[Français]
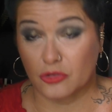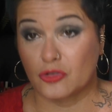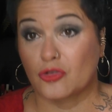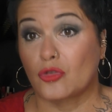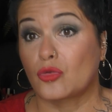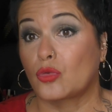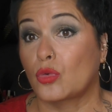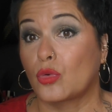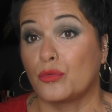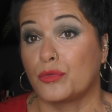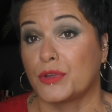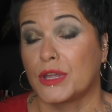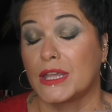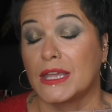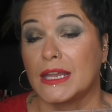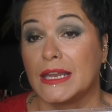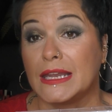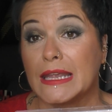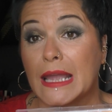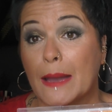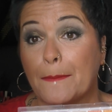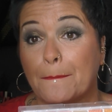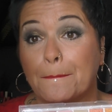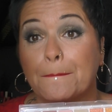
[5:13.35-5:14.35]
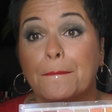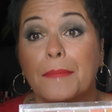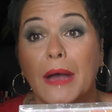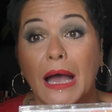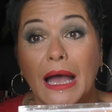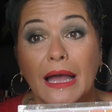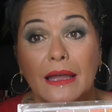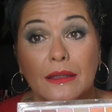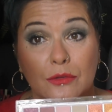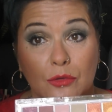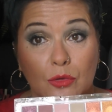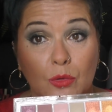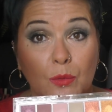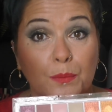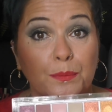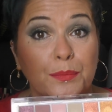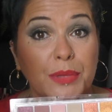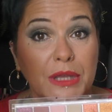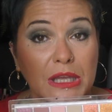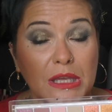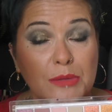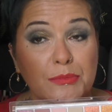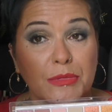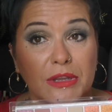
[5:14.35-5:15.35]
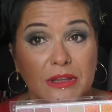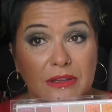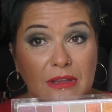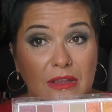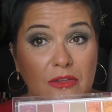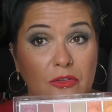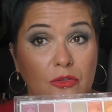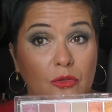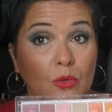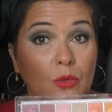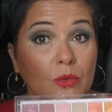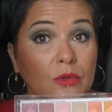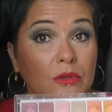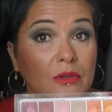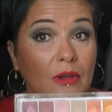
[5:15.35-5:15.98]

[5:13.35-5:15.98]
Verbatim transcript: je trouve qu'il n'y a pas de pigmentation